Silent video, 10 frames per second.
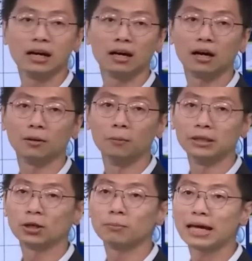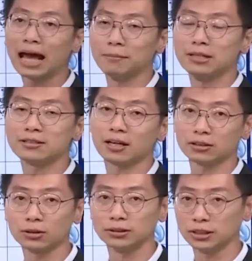呃我们东边海面上
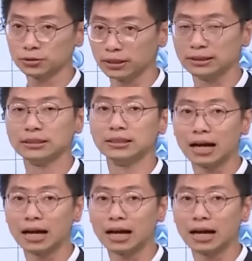都有一些水汽，